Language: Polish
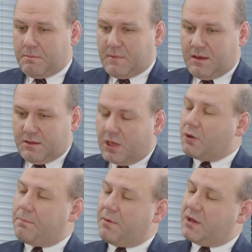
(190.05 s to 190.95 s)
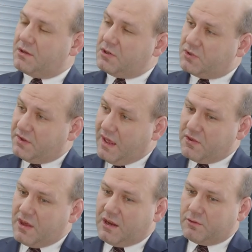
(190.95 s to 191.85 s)
e, tylko pojedynczy
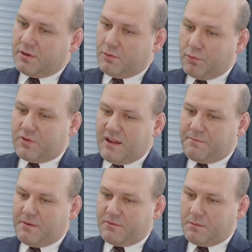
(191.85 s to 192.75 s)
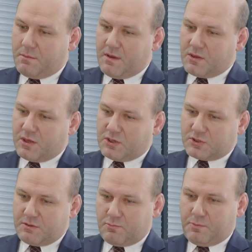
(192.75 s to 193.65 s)
sędzia, który uzna w pewnym momencie,
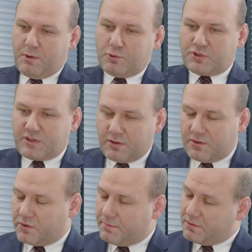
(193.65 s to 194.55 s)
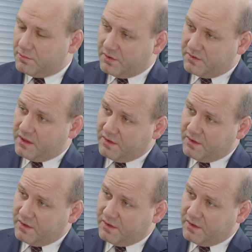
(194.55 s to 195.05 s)
że mógłby użyć tego instrumentu do